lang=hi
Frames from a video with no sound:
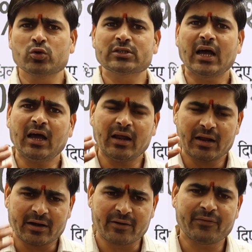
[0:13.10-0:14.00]
उसका
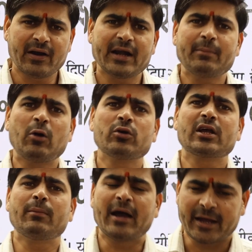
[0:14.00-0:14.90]
रिफंड
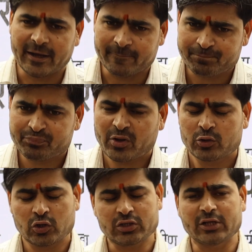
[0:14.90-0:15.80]
अमाउंट कब आएगा
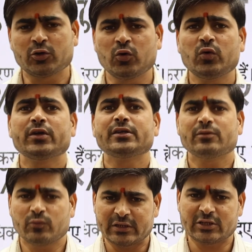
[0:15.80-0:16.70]
तो साथियों
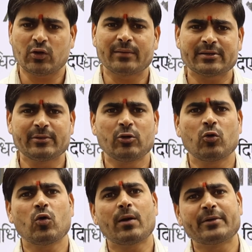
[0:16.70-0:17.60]
वैसे तो आप सभी
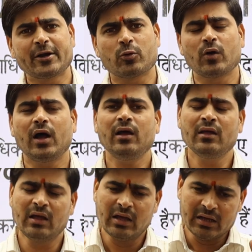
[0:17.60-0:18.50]
लोगों को अपडेट होगा
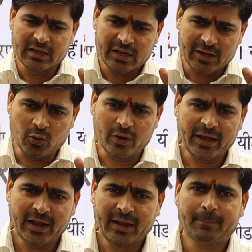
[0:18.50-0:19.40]

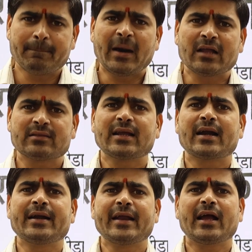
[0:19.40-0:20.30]
इन्होंने
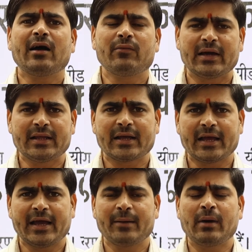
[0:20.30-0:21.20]
बहत्तर घंटे का वायदा
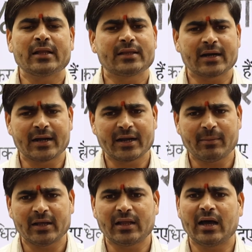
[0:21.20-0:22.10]
किया है बहत्तर घंटे
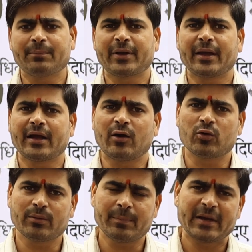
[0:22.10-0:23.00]
बाद आपके
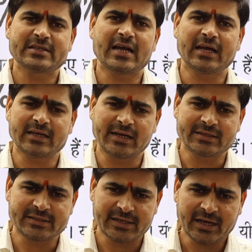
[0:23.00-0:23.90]
अकाउंट में पैसे आ
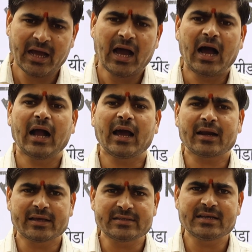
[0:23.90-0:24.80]
जाने चाहिए
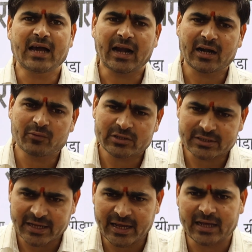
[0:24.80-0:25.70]
अगर किसी
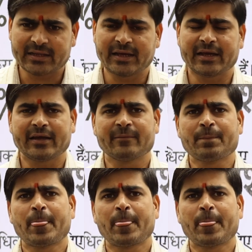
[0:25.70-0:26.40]
कारणवश नहीं आते हैं